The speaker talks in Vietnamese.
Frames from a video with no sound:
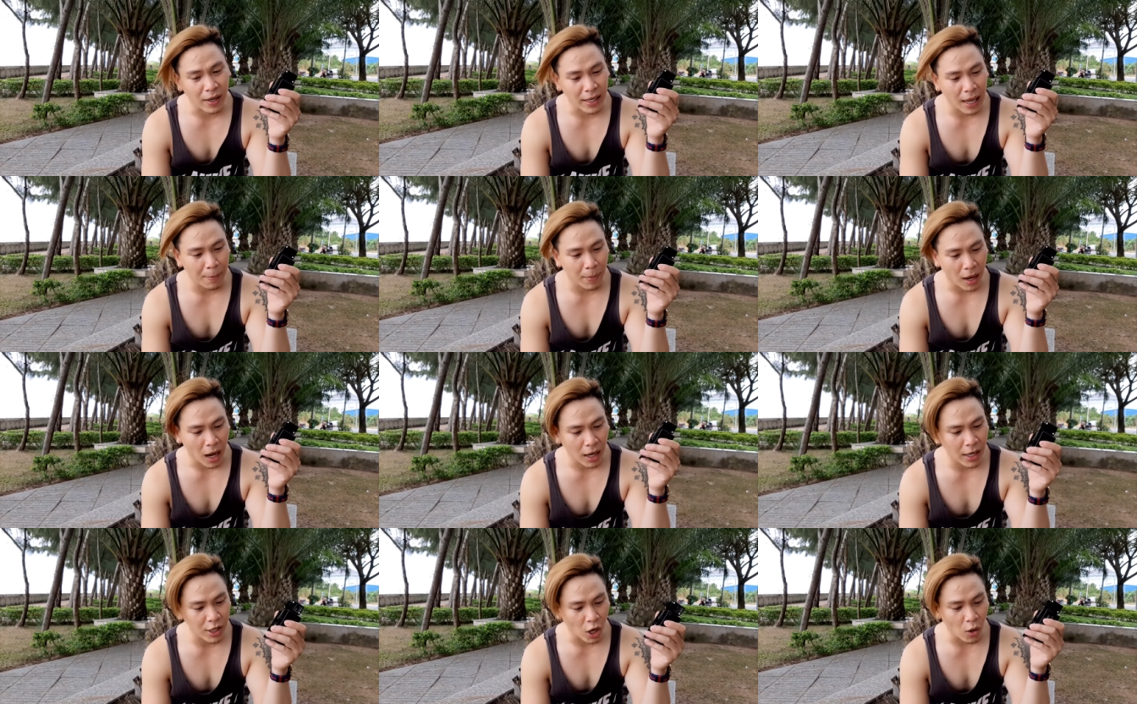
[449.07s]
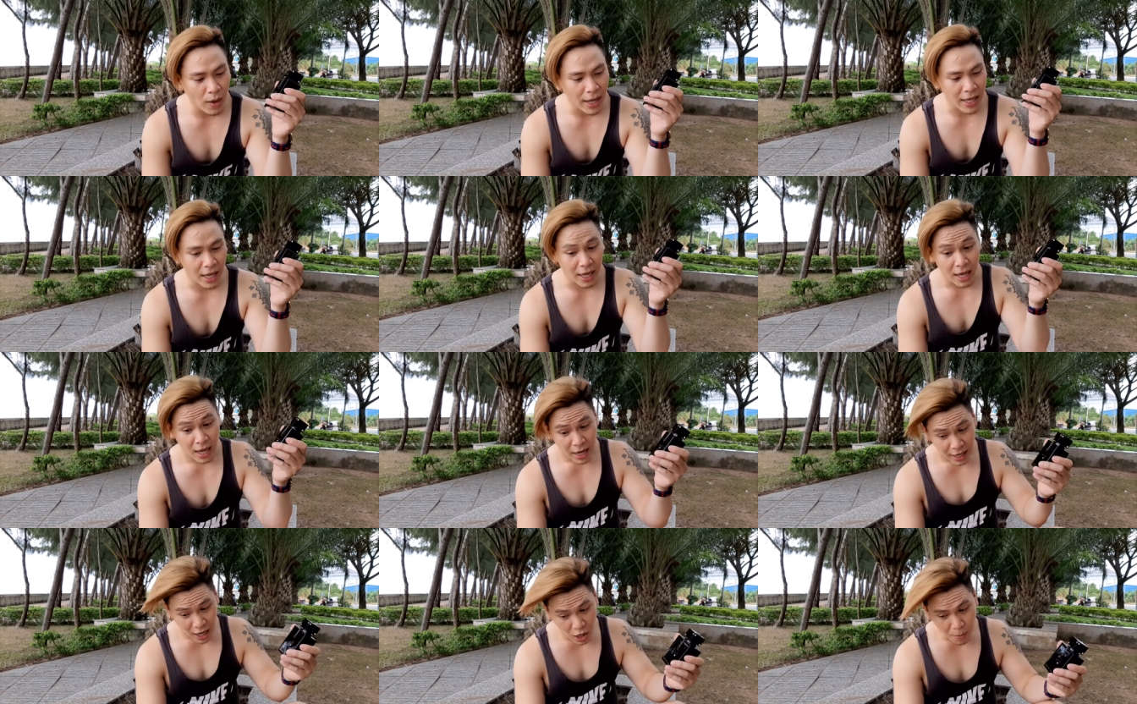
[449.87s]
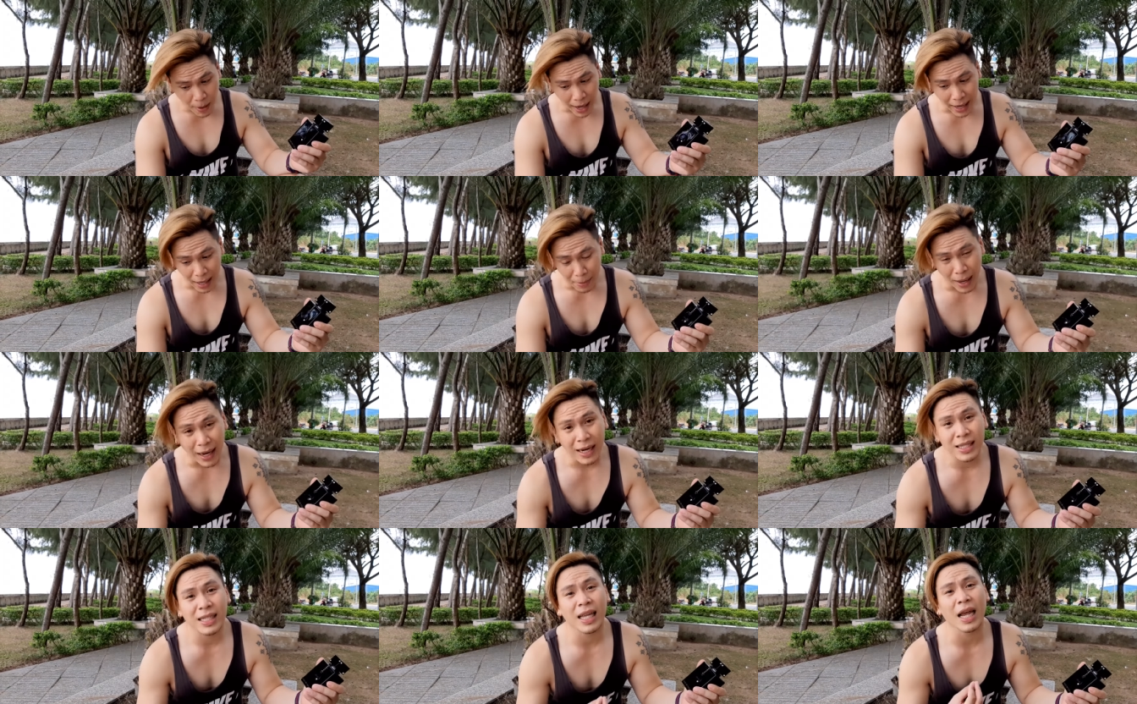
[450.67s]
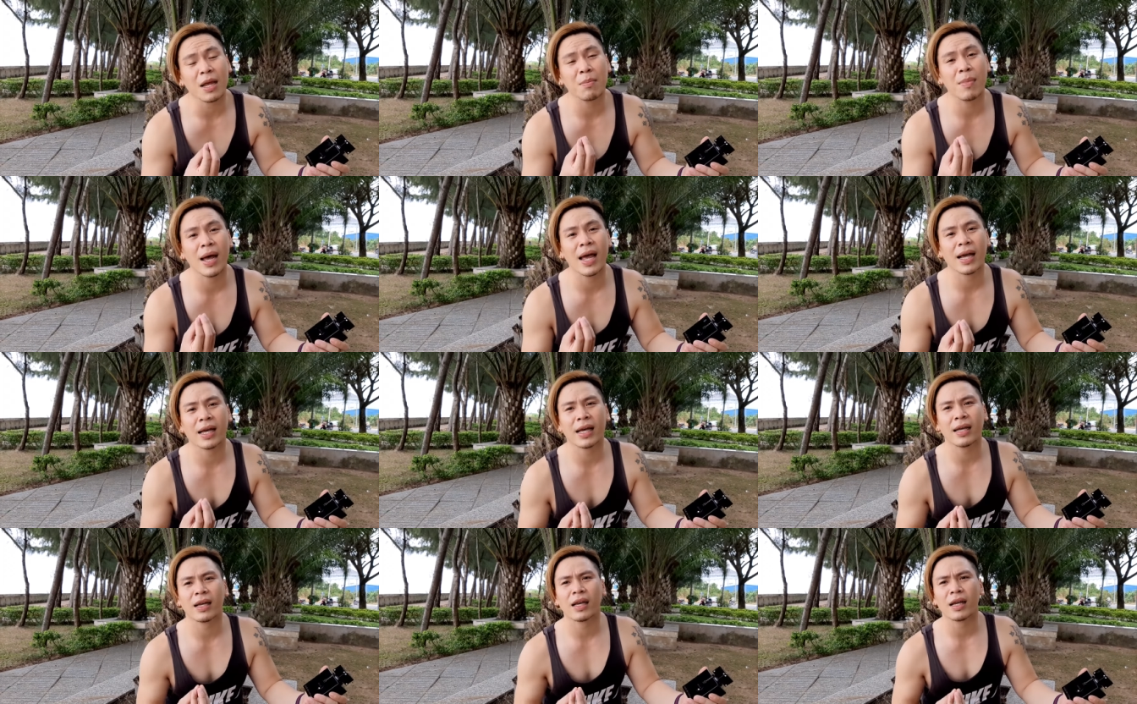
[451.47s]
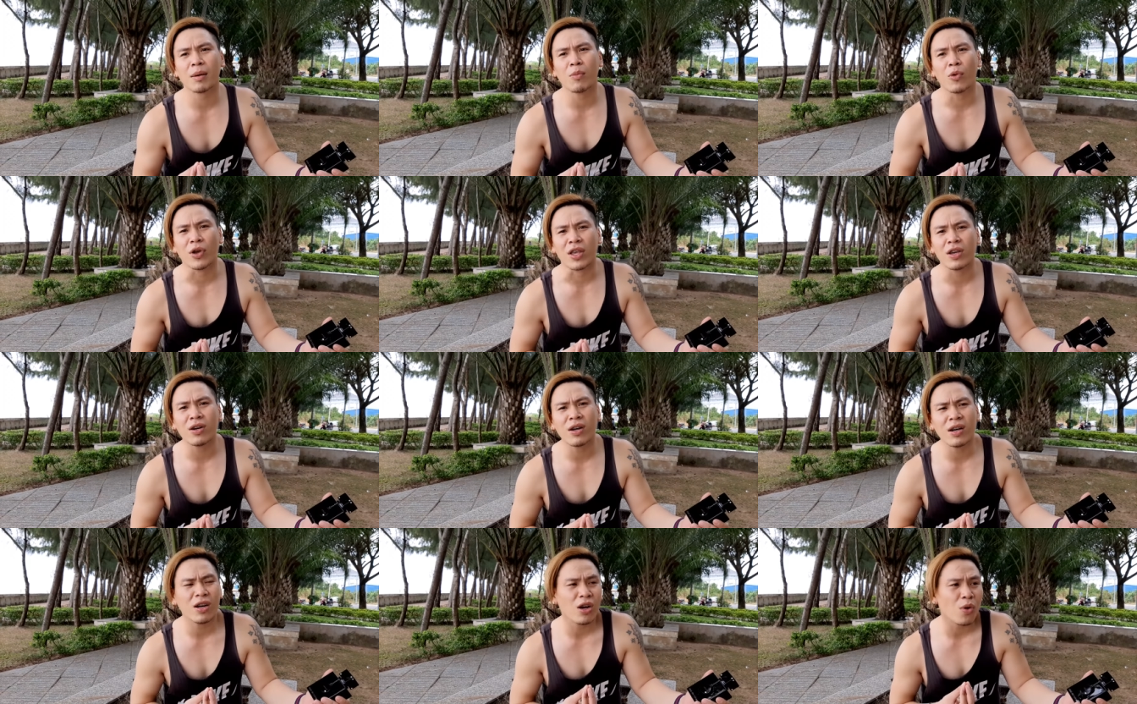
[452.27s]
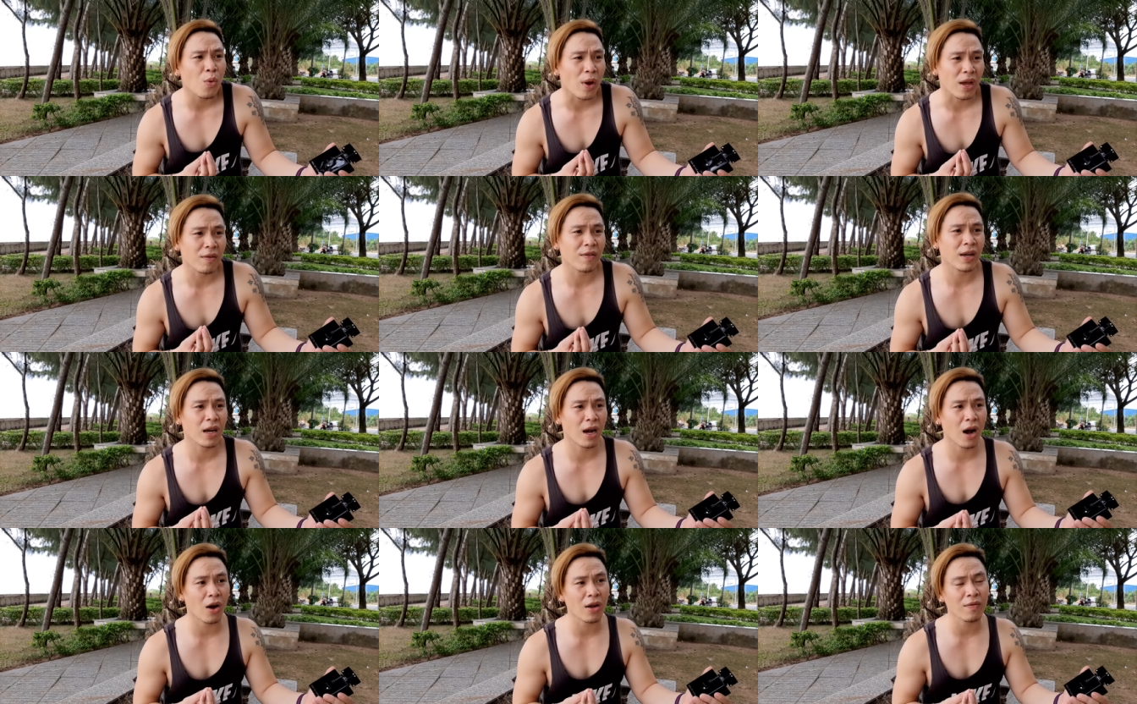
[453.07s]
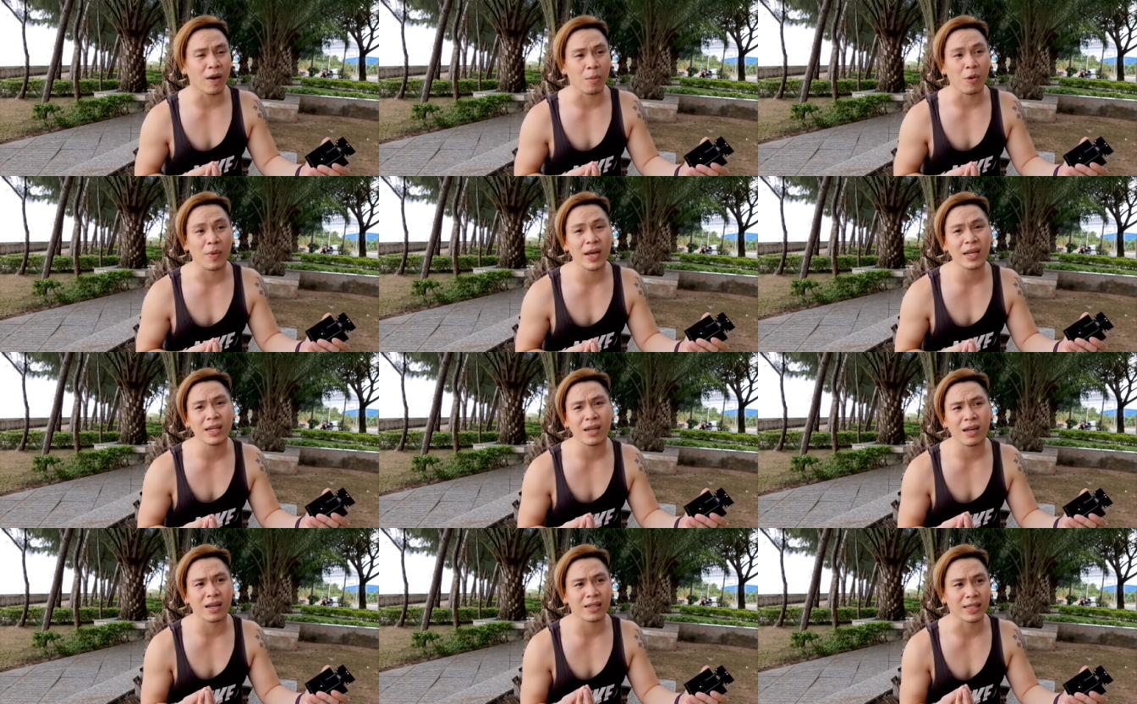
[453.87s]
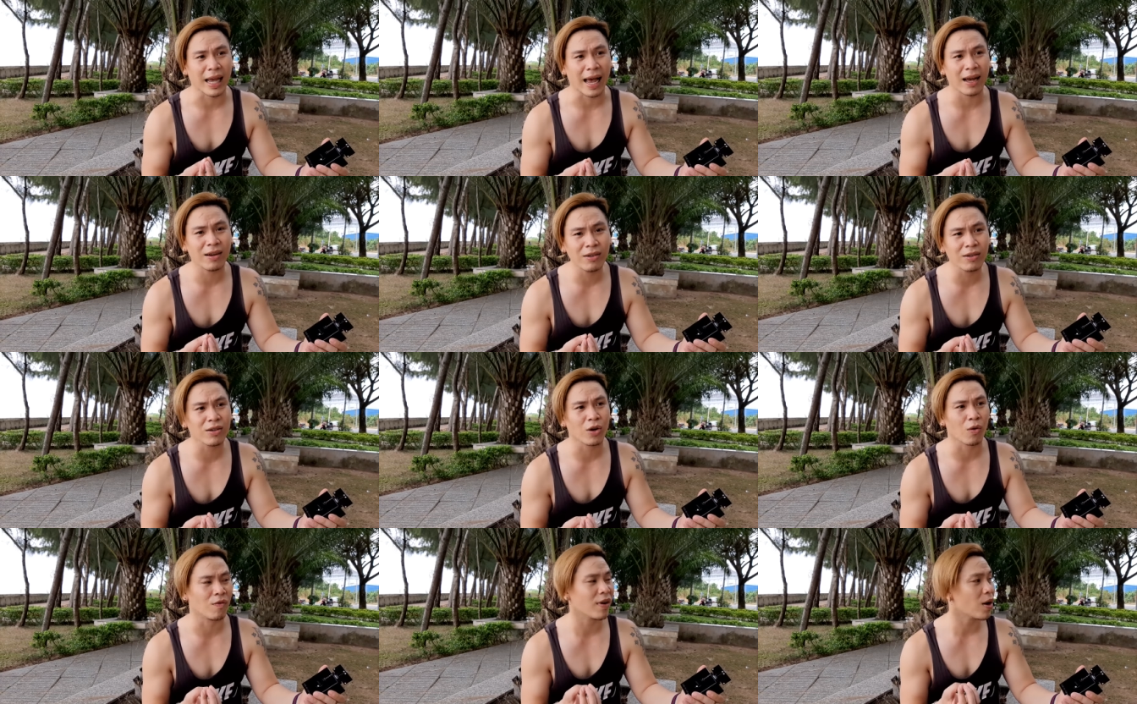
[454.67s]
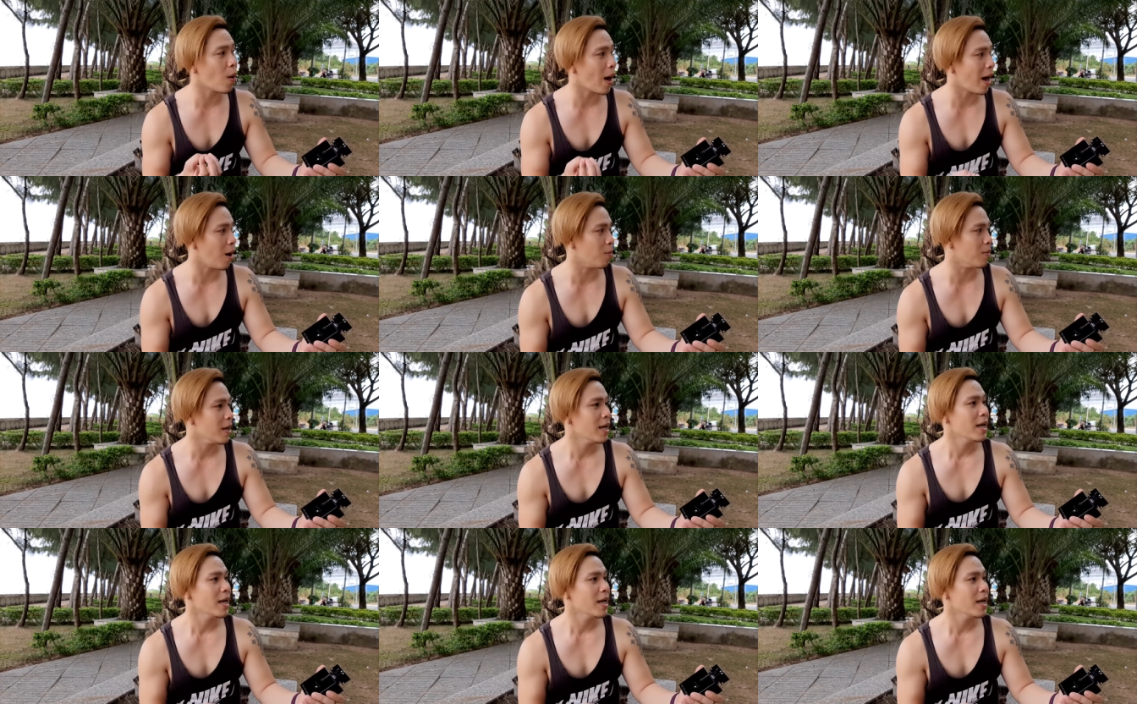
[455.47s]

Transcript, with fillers: 90% ở cái chỗ là gì nếu bà nào bạn đã say mê cái cái cái mùi dứa nướng quyện với khói và một ít uh, xạ hương cùng với hoa hồng